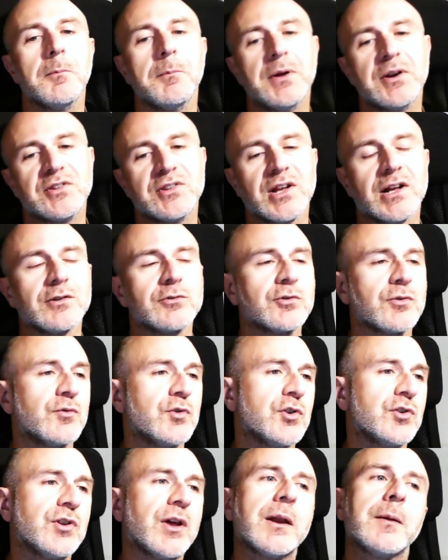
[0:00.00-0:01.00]
Pertanto
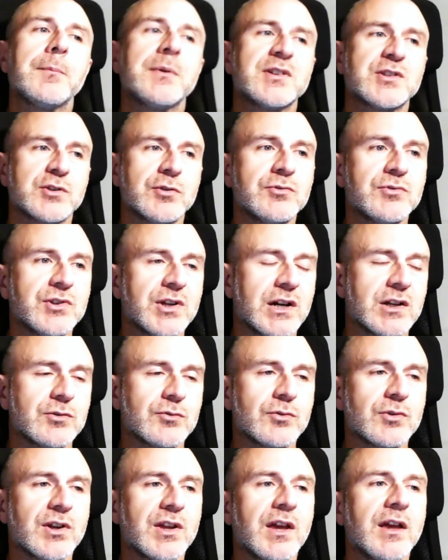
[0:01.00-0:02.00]
voglio dare per
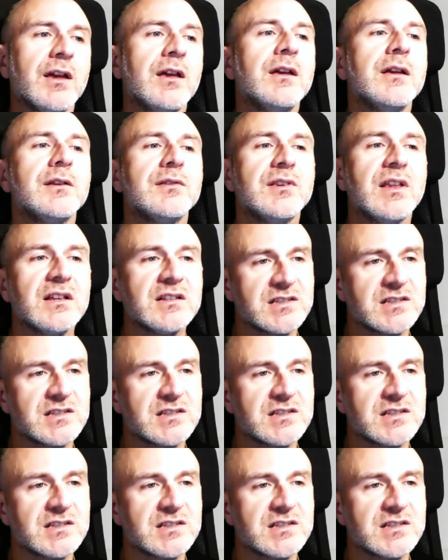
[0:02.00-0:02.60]
scontato che dei